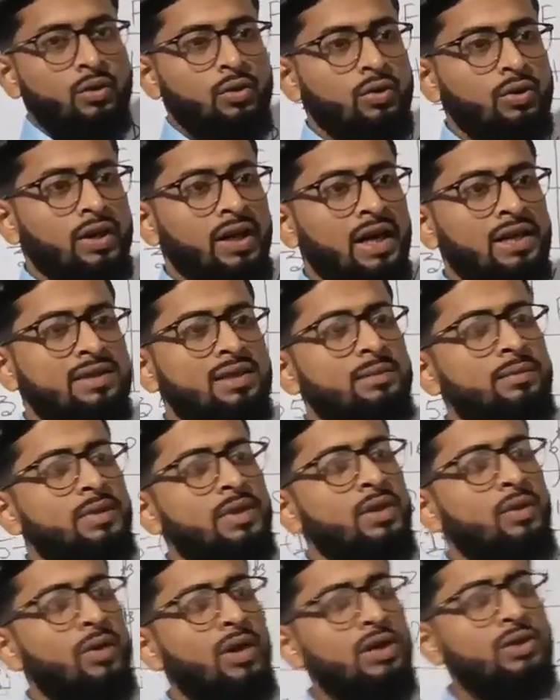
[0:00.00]
तो आसम
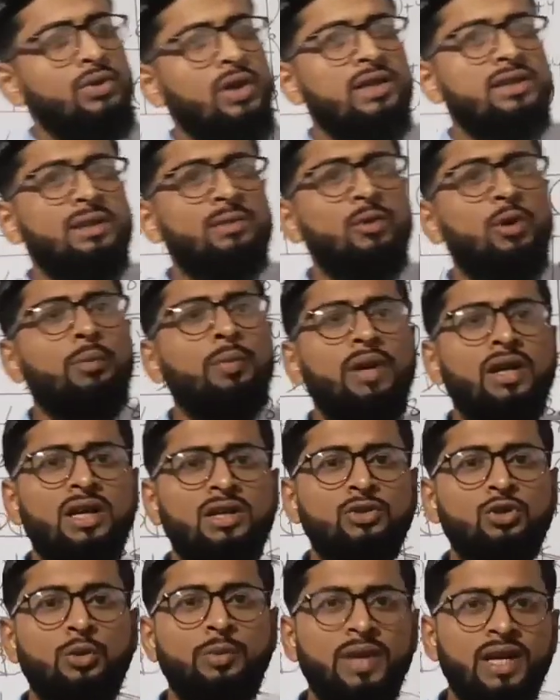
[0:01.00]
ये वाला जो आसम गवर्नमेंट
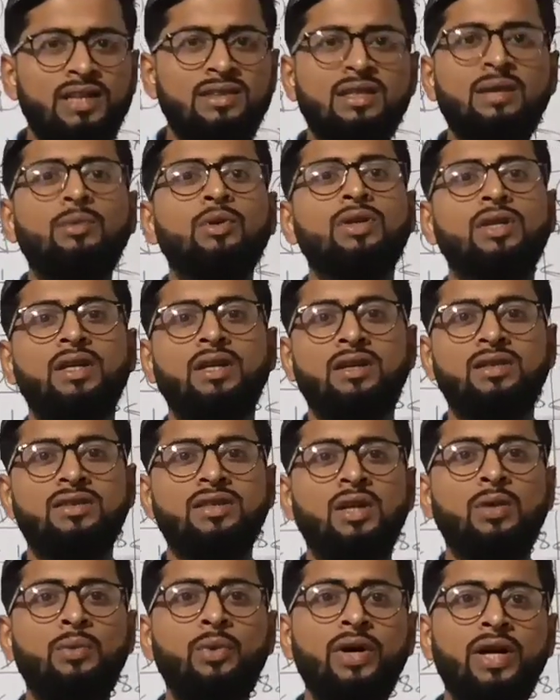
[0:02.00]
का जो भी एग्जाम होता है ना
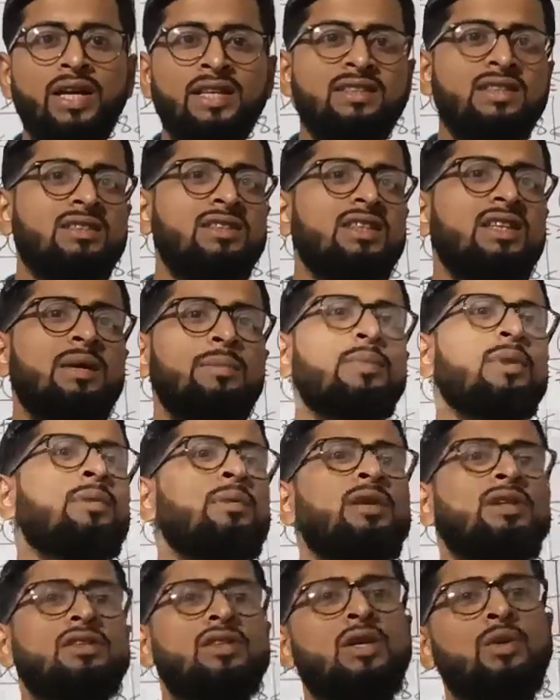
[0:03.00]
सर वो एस का
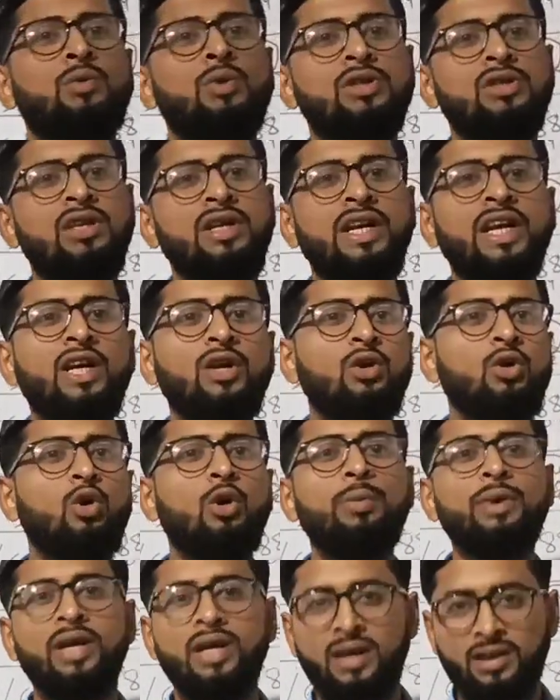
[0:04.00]
प्रीवियस ईयर क्वेश्चन डिक्टो
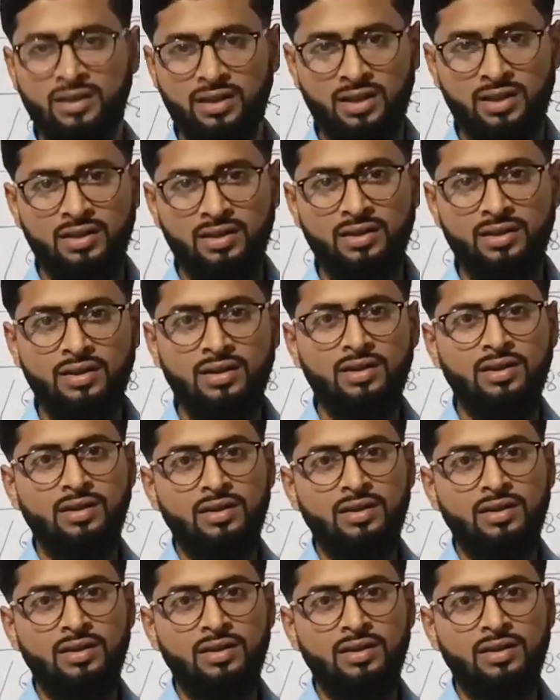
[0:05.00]
कॉपी करता है